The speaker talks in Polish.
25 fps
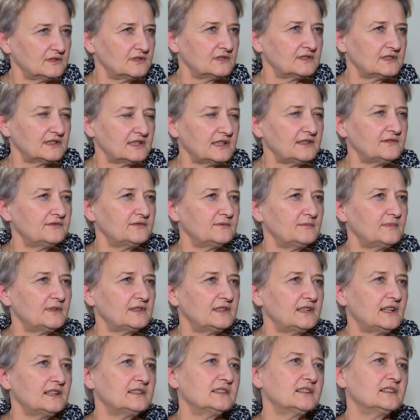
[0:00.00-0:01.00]
strefy
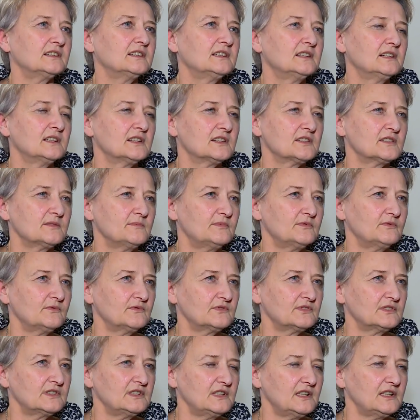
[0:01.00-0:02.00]
badane, żeby
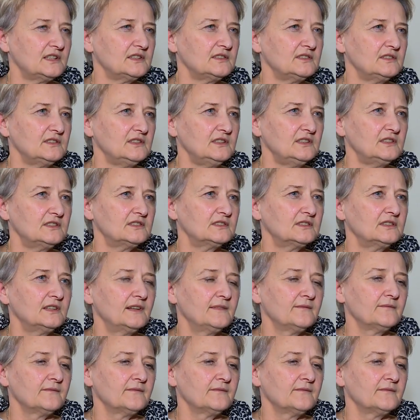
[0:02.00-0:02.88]
uwzględnić.